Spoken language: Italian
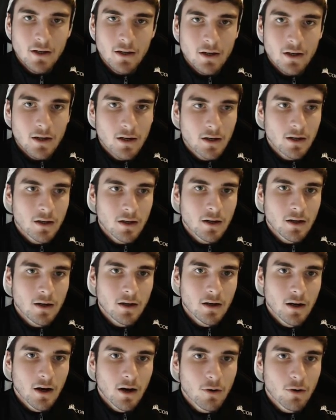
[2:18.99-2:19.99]

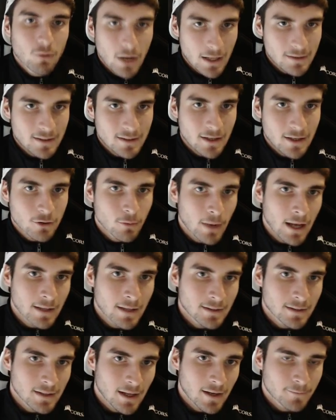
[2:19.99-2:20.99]
Eh, un'altra
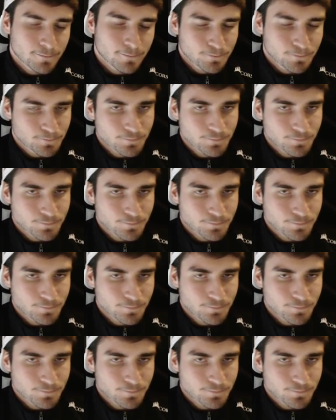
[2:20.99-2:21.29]
domanda